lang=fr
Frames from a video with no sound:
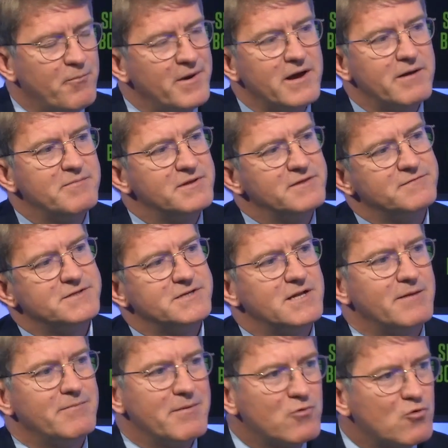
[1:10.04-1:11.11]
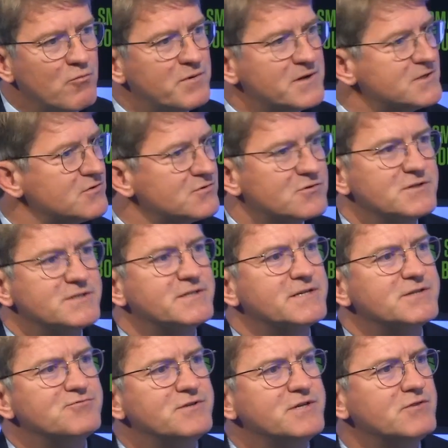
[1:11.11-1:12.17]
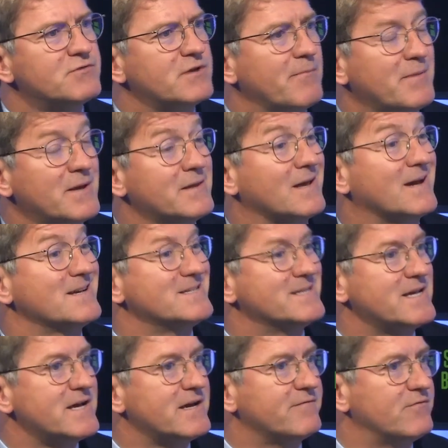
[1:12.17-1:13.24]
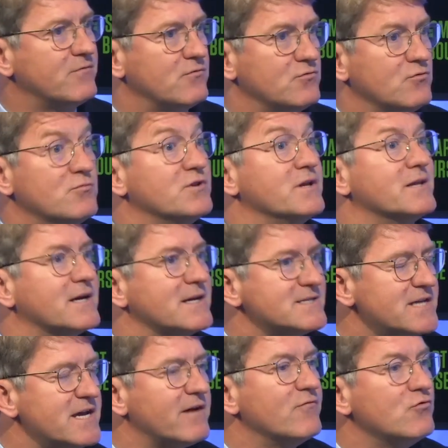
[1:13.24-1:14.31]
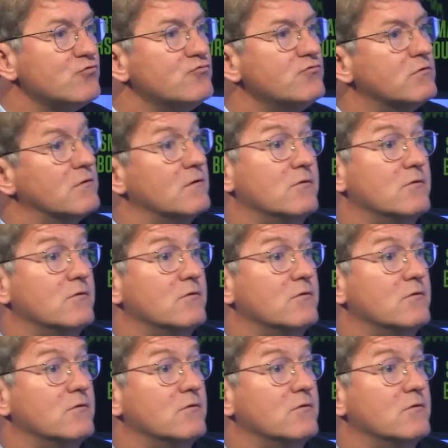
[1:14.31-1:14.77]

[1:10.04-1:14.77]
Et on ne peut pas bénéficier de la même complaisance que les États-Unis. On n'a pas de réserve, de monnaie de réserve.